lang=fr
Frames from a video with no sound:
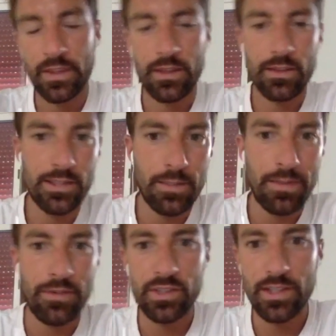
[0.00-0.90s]
euh, c'est
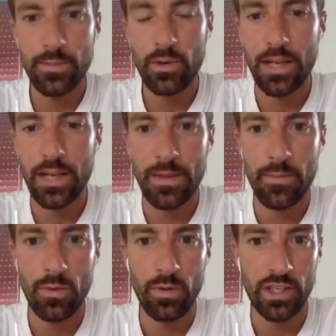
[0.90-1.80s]
pas forcément à la
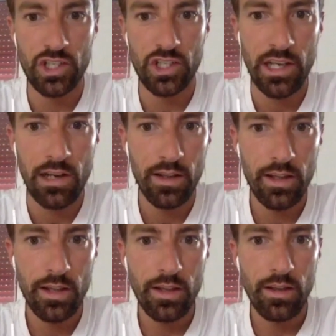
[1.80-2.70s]
même euh, échelle.
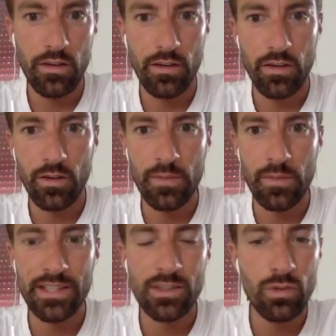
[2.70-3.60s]
Euh,
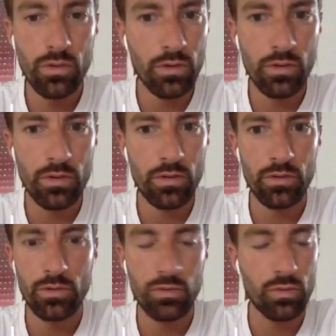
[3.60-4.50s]
mais est-ce
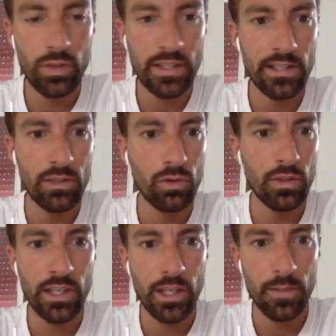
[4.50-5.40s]
que toi, tu as des
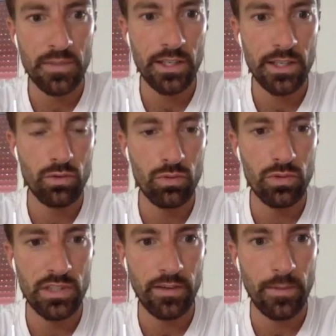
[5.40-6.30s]
données comme ça Est-ce que tu
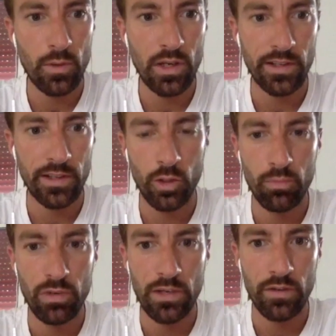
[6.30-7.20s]
sais vraiment de l'intérieur
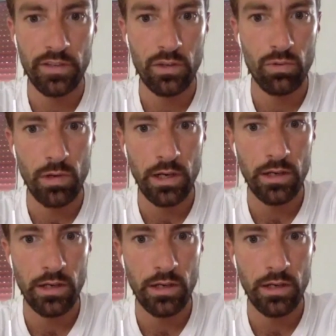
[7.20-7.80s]
pour l'avoir vécu quoi